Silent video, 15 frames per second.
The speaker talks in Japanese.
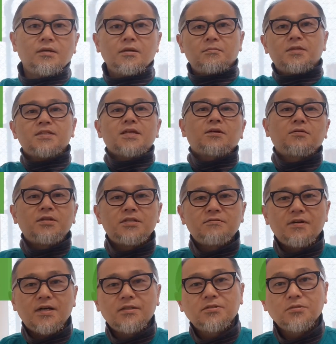皆さんこんにち
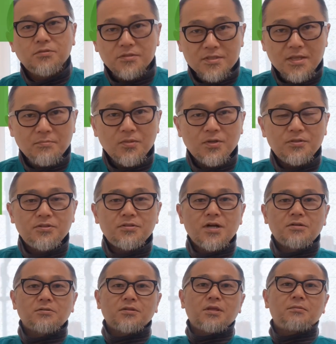は。トフル専門留
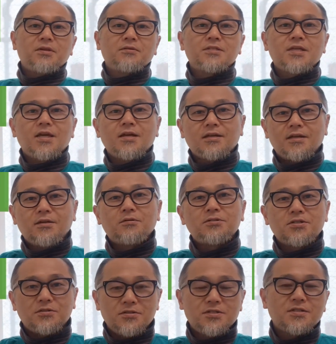学のための試験や英語
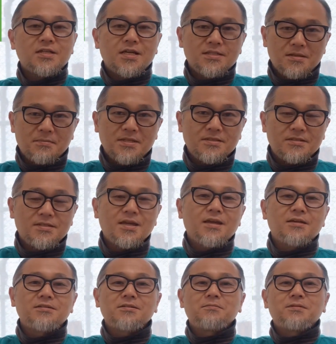塾主催してます。試
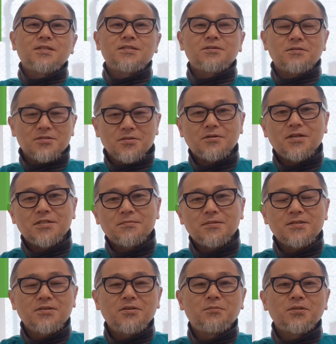験やしのぶです。よろしくお願いし
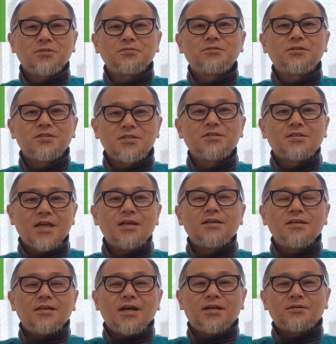ます。今日もトフルについて
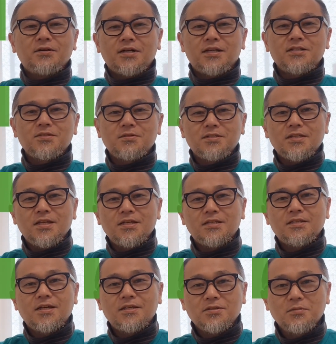あのお話をしてい
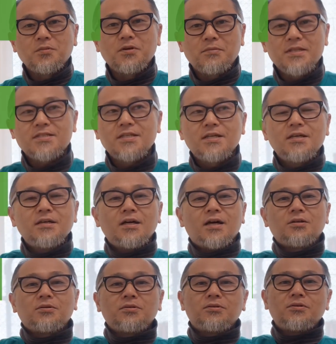きたいと思います。
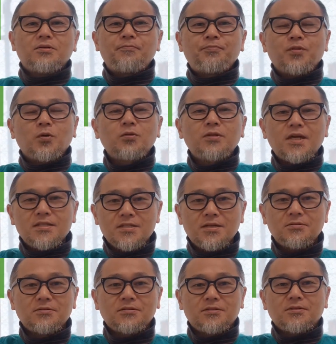あの
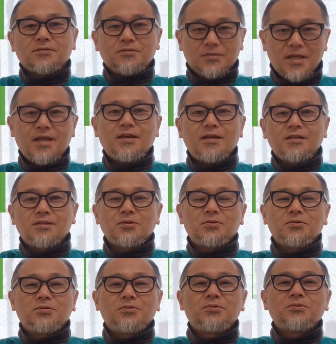オンラインサロンのねえっ
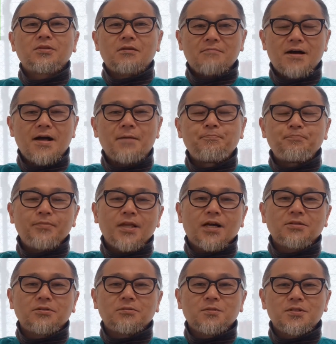と方では
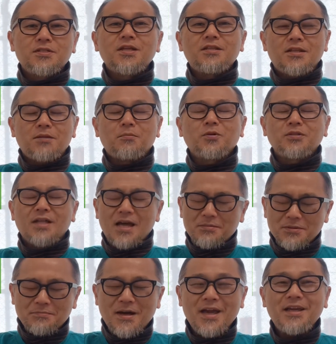あのもうすでにねもうだい
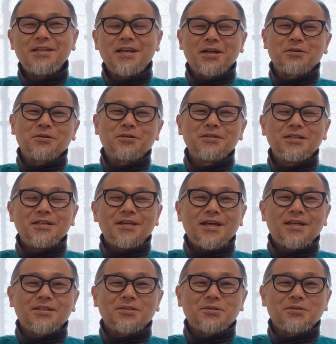ぶ前にあの
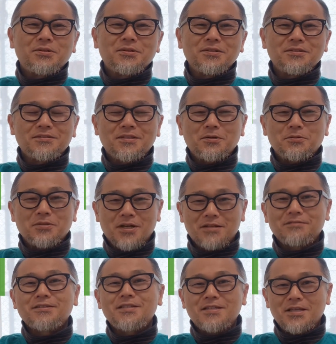えっと言ったことがあ
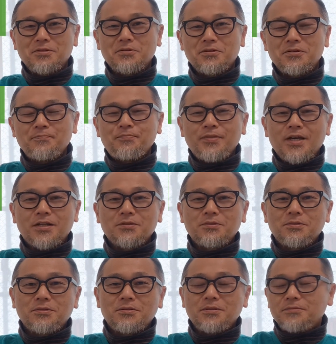るんですけどあ
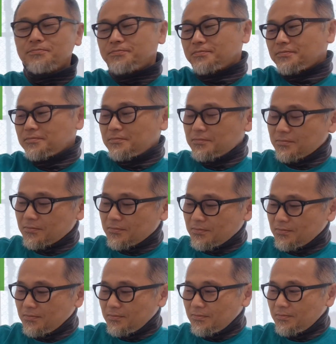の
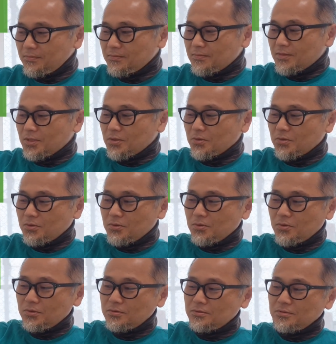えっと
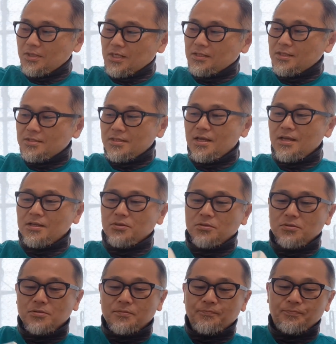本がですねあ
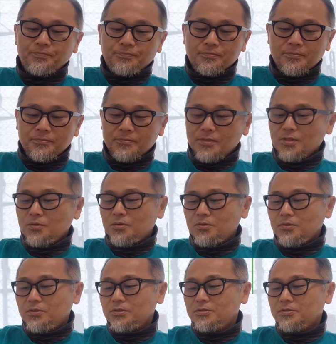のえっと
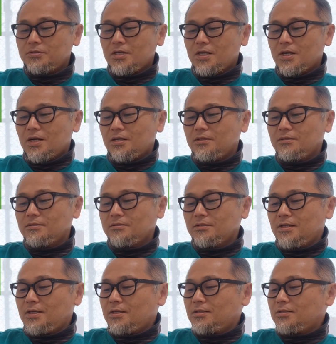こういうなんか
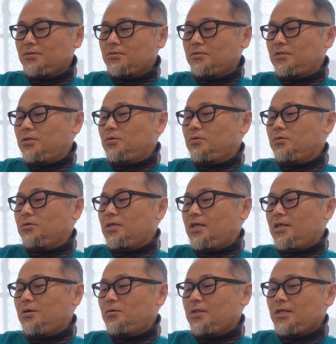えっと、日本
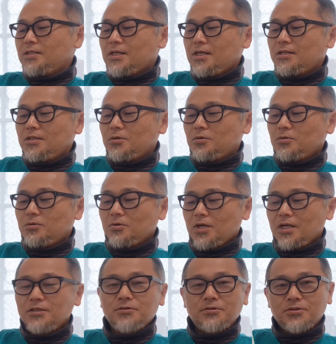英語で言いたい日本語の
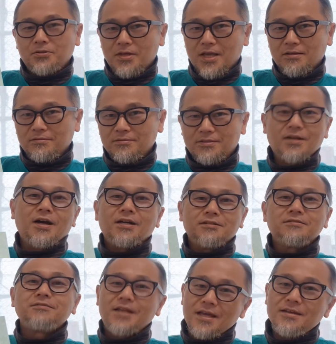慣用表現とかい
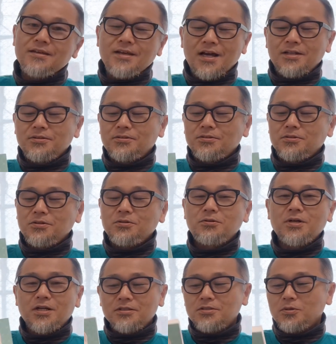うねあのこういう
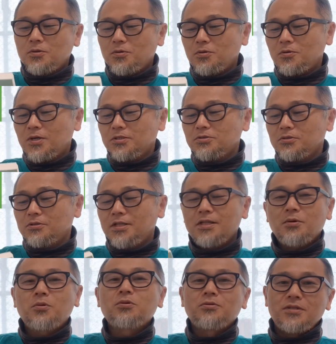本がこの本がちょうど出
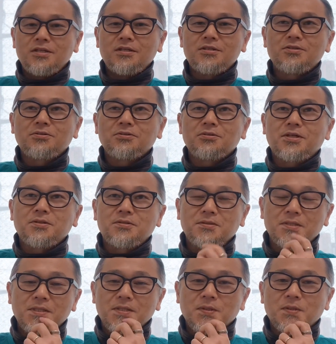た頃にちょうどあ
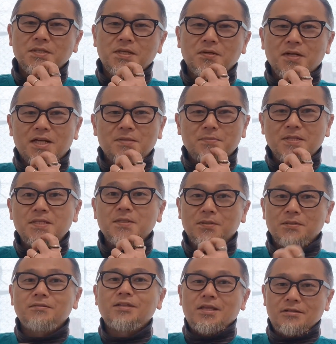のこんなのがあります
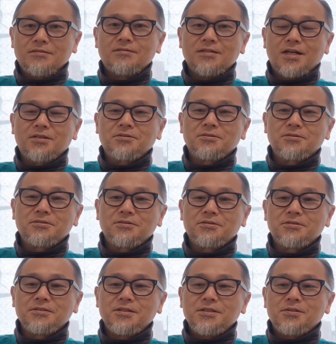よっていうあ
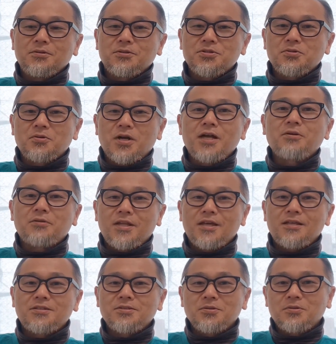のご紹介を
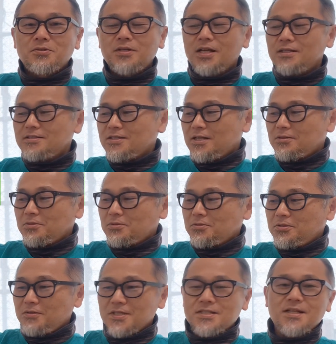ねちょっとオンラインサロンの
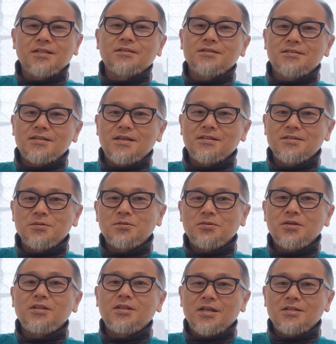方ではしたんですねでその
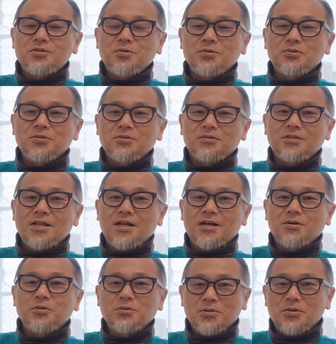時にねちょこっと言っ
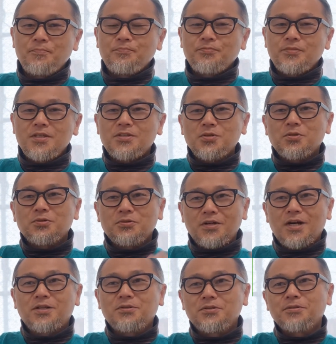たことにちょっと
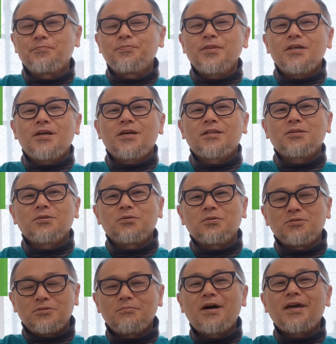あの、えっ
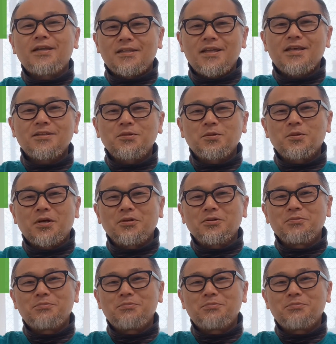と、踏まえてちょっとあの